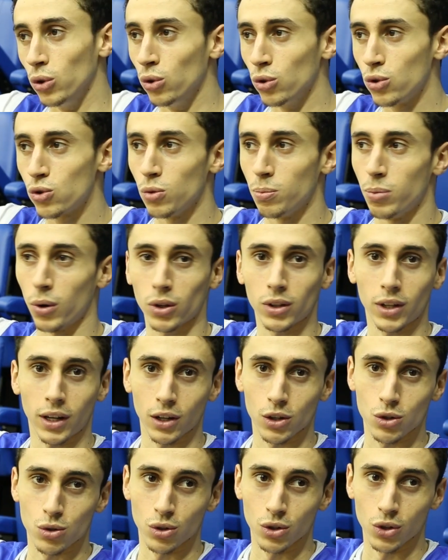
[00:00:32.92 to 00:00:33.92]
de nos
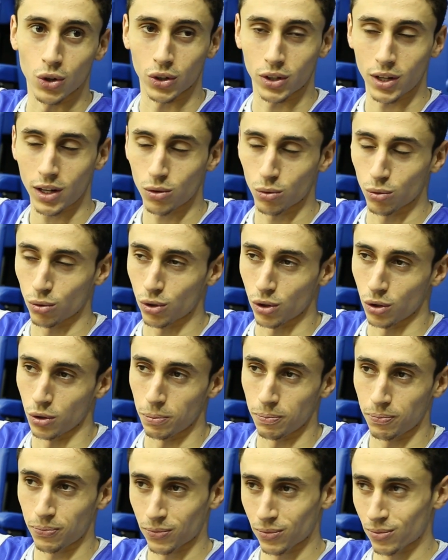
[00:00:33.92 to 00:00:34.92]
supporters et ceux de Nanterre. Donc euh,
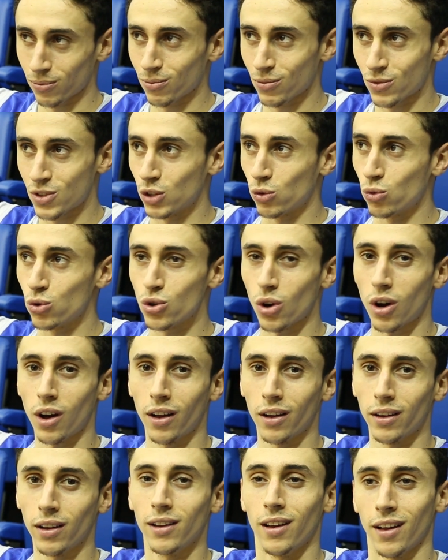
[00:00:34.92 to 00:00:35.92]
c'est toujours
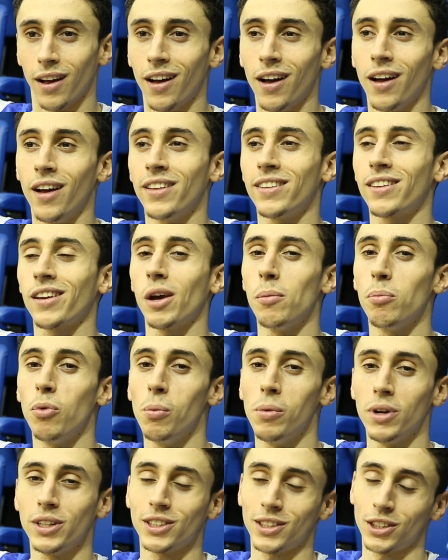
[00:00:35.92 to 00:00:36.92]
un, très
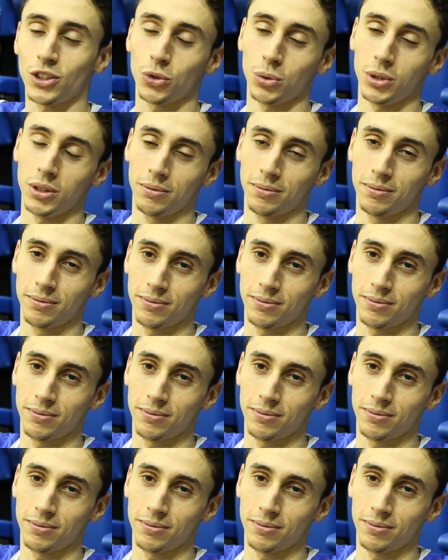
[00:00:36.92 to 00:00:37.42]
bon match à jouer.